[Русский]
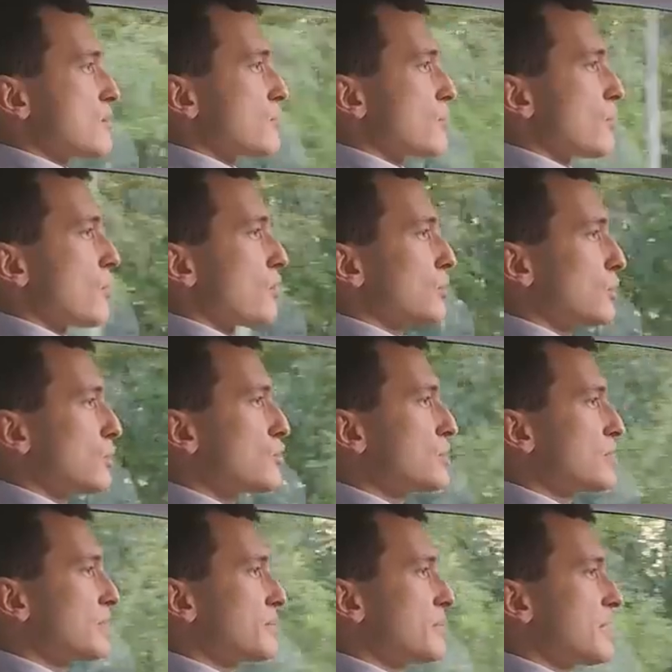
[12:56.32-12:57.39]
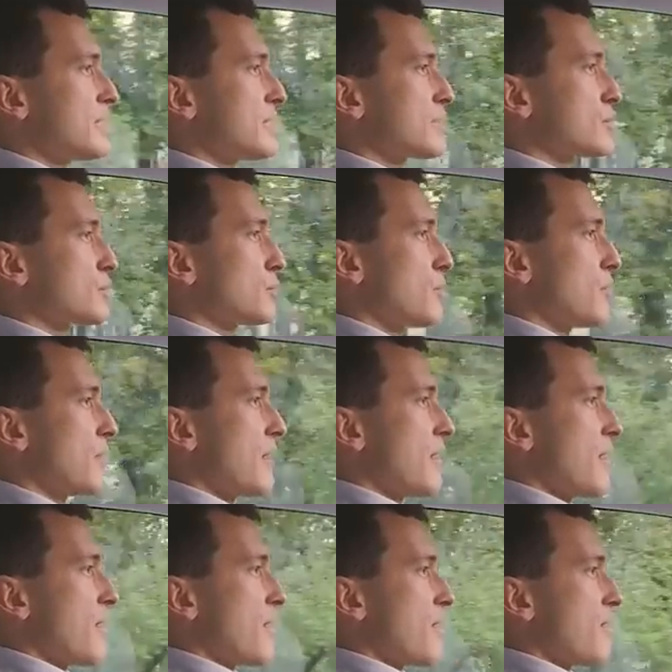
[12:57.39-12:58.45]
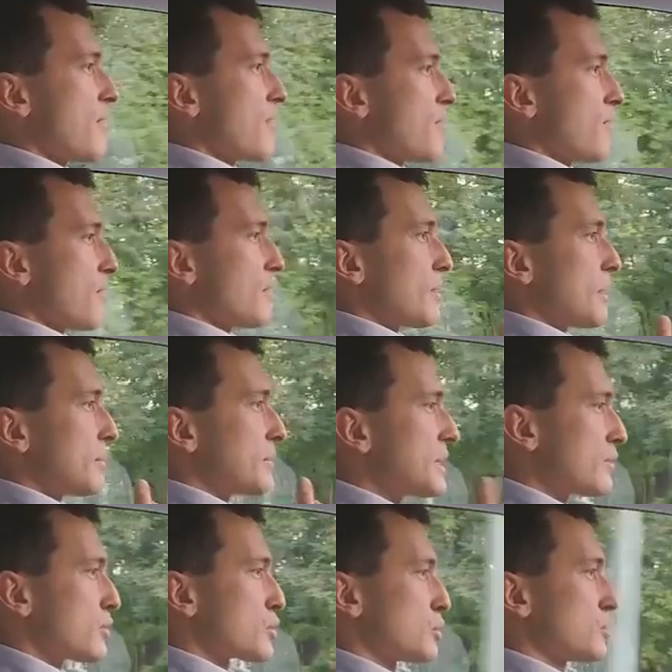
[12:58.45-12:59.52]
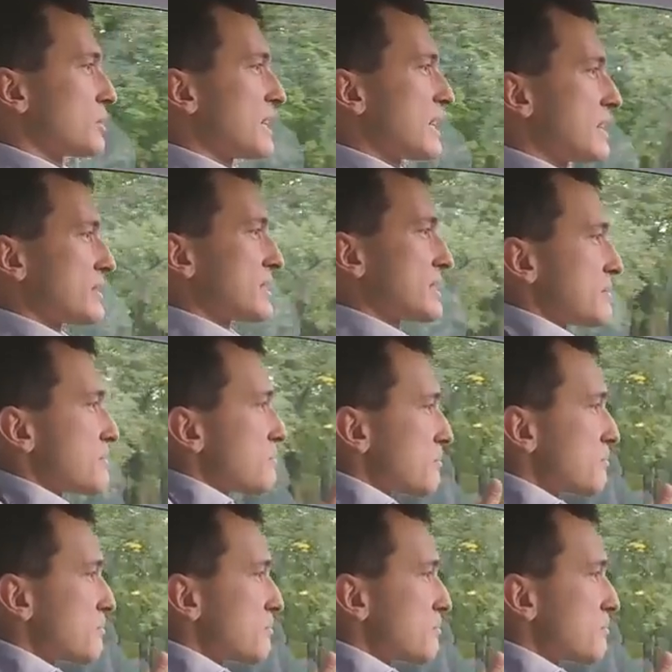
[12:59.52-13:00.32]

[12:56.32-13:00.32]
Но должен отметить, что мне вот что нравится